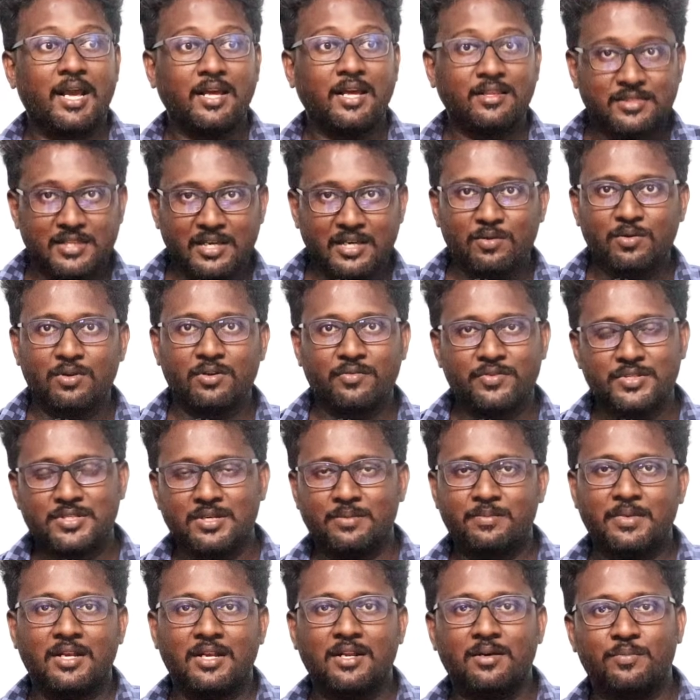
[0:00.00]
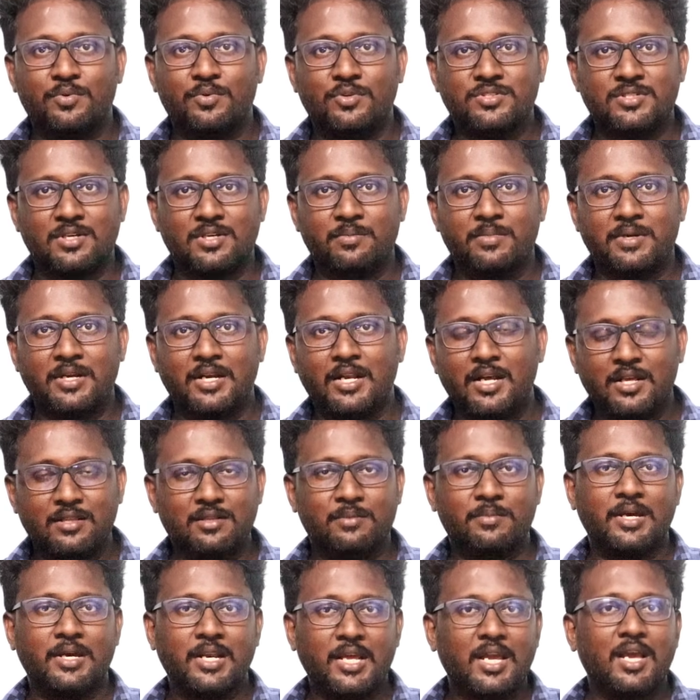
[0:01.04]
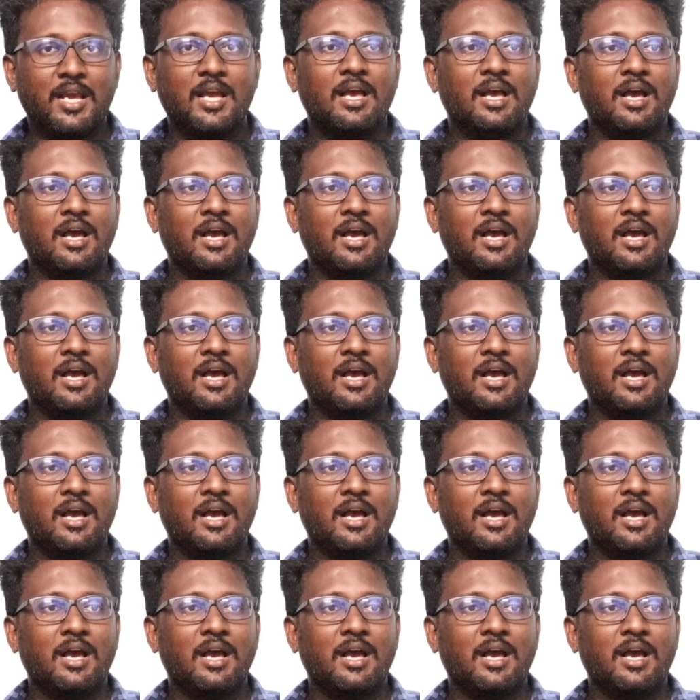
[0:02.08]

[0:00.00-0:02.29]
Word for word: நேற்றே ஒரு விஷயம் என்ன போச்சு அப்படின்னா இந்த மாதிரி